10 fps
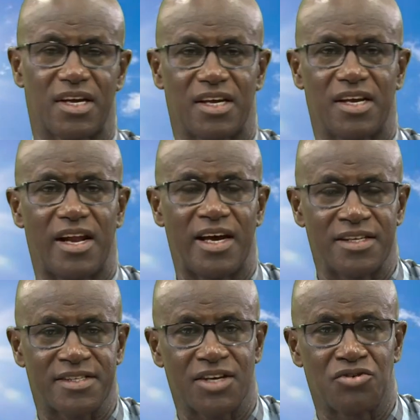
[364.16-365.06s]
Il a
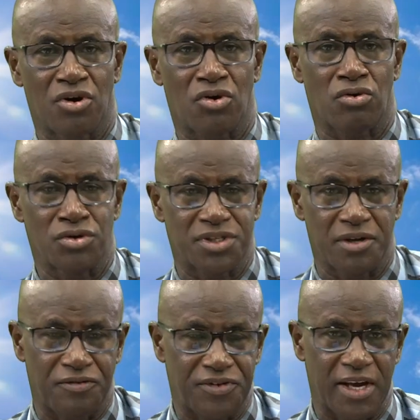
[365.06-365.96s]
été donc
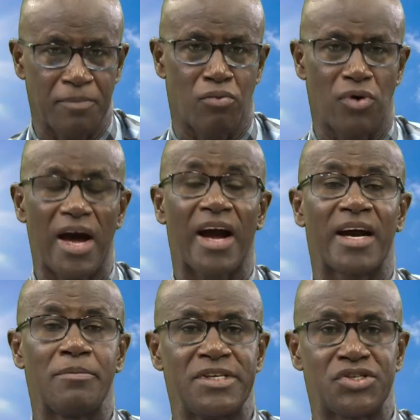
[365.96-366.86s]
crucifié pour la
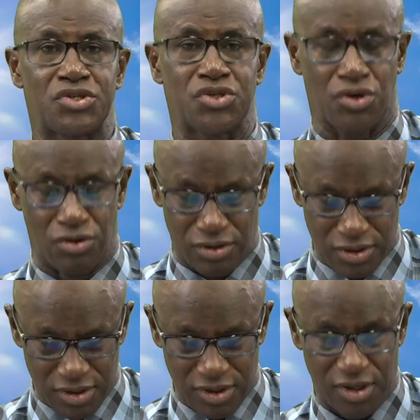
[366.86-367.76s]
rémission
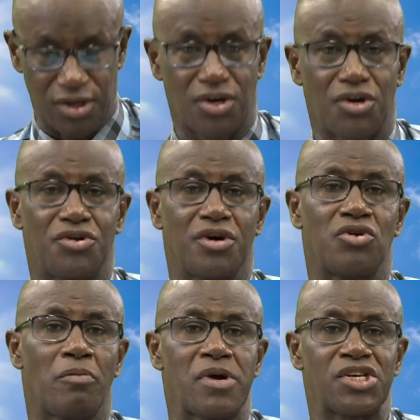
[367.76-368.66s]
de
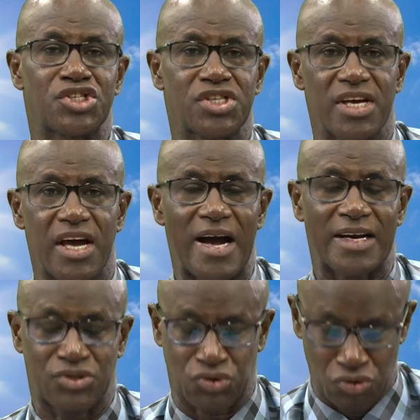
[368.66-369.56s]
nos péchés à
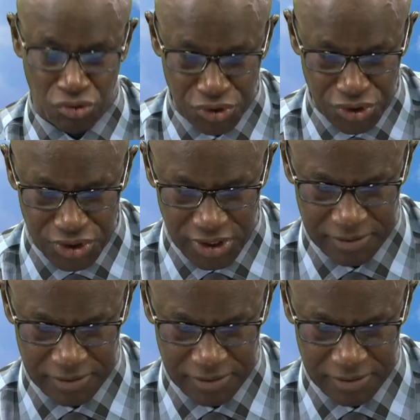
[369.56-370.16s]
tous.